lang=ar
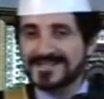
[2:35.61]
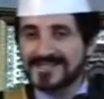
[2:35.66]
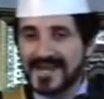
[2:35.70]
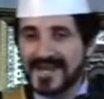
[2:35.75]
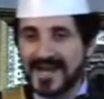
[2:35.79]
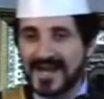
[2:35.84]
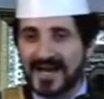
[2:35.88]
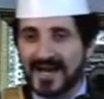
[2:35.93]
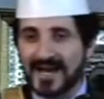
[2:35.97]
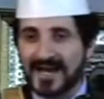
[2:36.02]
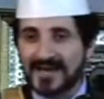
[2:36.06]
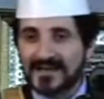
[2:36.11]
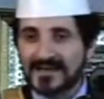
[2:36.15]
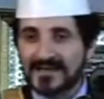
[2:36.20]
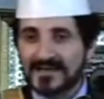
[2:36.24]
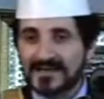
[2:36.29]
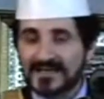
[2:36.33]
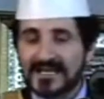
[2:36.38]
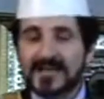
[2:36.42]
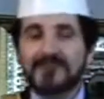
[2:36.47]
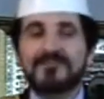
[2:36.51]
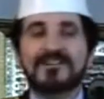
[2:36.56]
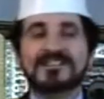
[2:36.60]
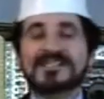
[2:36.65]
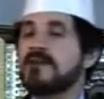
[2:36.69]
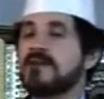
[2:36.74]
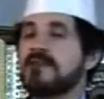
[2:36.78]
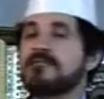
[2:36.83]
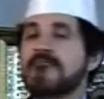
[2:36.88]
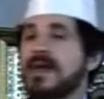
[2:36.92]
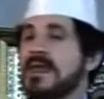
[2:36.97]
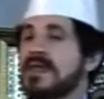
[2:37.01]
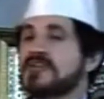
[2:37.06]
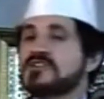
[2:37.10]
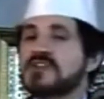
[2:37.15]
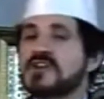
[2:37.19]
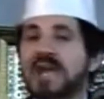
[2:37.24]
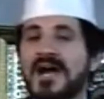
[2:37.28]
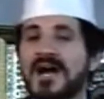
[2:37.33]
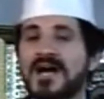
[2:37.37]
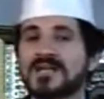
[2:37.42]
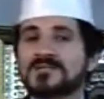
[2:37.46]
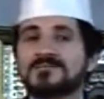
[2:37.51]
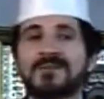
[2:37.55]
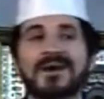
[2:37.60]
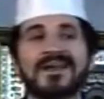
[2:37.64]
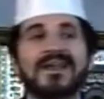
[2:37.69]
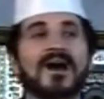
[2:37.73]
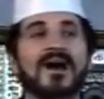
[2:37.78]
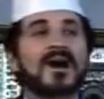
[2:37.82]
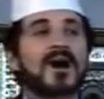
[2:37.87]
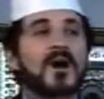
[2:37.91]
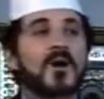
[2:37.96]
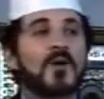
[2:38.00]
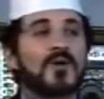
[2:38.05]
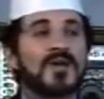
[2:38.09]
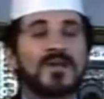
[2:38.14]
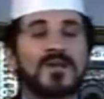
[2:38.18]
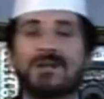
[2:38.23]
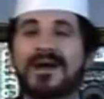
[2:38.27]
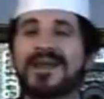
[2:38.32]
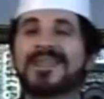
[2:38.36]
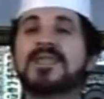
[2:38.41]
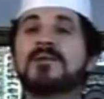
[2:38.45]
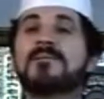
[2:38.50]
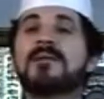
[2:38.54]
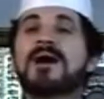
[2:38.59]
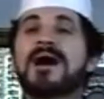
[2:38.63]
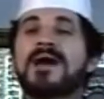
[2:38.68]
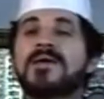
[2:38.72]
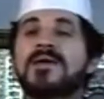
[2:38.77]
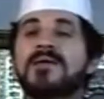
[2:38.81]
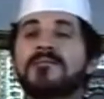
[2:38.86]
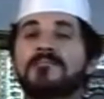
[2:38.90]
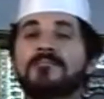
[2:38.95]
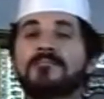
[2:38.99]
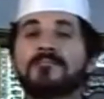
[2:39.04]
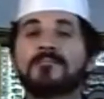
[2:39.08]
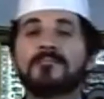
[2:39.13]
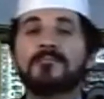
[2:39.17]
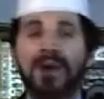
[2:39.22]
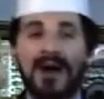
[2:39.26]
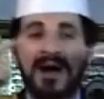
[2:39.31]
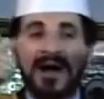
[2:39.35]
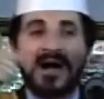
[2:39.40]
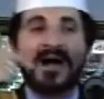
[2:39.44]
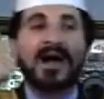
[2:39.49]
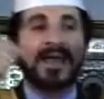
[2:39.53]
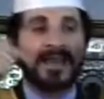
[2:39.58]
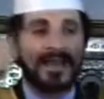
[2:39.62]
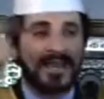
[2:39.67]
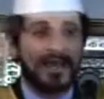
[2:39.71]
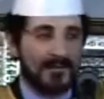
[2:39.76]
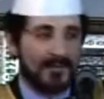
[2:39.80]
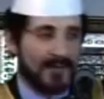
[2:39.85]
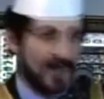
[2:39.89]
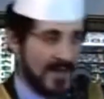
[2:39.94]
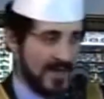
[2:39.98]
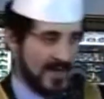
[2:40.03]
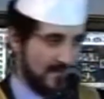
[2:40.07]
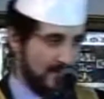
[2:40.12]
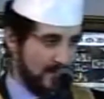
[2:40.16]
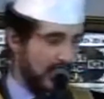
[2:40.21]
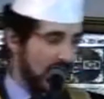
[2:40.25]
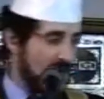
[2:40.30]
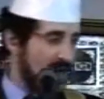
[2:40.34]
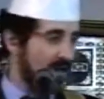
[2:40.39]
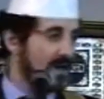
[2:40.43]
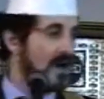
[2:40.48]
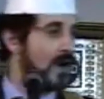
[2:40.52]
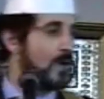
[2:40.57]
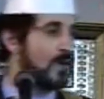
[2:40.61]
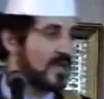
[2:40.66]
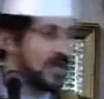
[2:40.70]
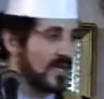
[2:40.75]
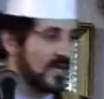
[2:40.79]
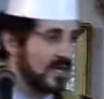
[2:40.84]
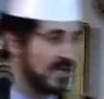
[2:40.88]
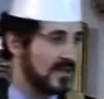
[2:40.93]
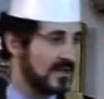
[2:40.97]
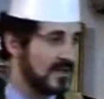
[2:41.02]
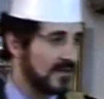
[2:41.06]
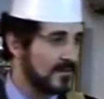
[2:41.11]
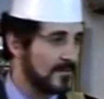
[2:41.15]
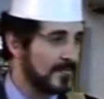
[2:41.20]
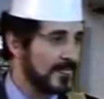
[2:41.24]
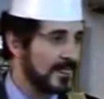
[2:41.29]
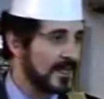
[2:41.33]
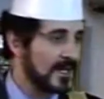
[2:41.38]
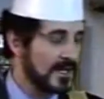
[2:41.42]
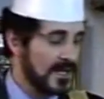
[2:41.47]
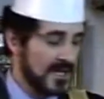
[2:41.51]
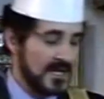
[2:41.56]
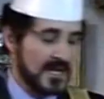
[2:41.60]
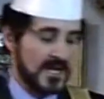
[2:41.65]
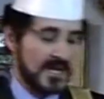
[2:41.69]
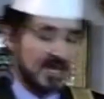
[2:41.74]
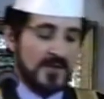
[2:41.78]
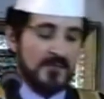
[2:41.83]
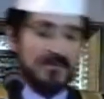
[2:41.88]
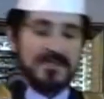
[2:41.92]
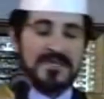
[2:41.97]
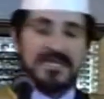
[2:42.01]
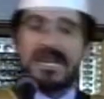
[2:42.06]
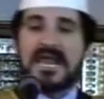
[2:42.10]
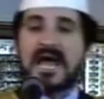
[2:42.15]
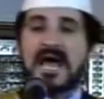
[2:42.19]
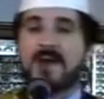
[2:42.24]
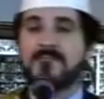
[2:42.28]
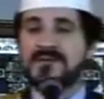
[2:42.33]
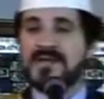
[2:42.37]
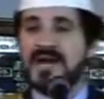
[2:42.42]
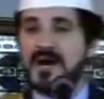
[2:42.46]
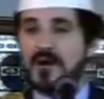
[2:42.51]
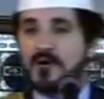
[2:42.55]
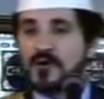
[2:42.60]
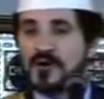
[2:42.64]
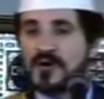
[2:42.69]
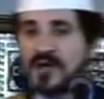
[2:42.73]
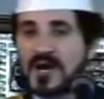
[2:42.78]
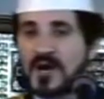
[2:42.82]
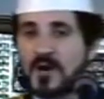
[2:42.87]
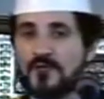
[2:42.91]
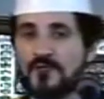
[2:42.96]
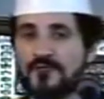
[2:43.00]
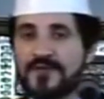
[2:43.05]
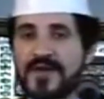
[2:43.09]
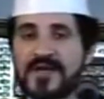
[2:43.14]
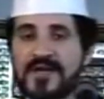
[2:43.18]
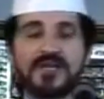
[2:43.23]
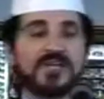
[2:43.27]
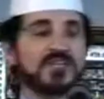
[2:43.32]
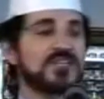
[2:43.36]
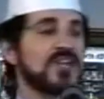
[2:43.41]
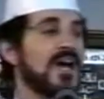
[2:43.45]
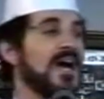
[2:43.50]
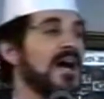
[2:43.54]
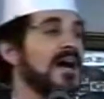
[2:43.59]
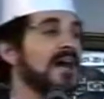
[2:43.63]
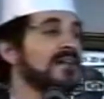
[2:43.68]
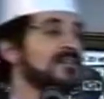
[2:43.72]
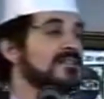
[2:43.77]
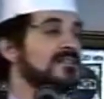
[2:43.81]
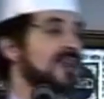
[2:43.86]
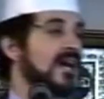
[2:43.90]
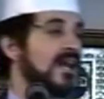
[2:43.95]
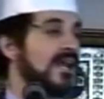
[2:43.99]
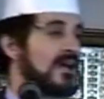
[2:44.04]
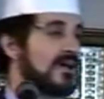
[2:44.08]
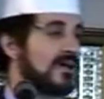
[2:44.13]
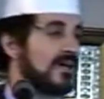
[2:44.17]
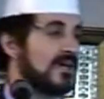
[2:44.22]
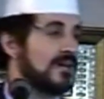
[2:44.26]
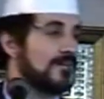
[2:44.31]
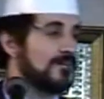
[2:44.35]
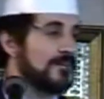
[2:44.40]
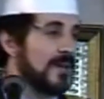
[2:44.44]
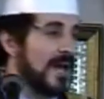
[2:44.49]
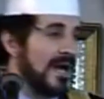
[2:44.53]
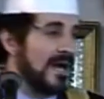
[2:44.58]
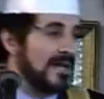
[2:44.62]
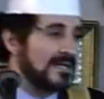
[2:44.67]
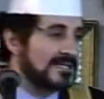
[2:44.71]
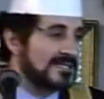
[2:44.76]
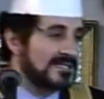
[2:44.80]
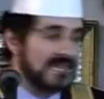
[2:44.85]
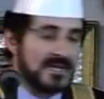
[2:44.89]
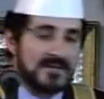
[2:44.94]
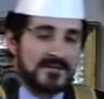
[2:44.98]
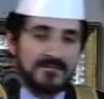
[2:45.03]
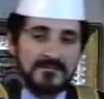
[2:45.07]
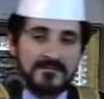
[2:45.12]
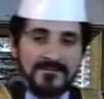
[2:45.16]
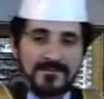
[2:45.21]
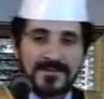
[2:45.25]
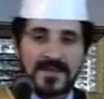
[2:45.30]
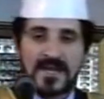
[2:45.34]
الإشاعة كيف نتعامل مع الإشاعات مع الأقاويل مع النمائم مع النمائم والأقاويل من الأمن أو الخوف يعني إشاعات تتعلق إيه بحال السلم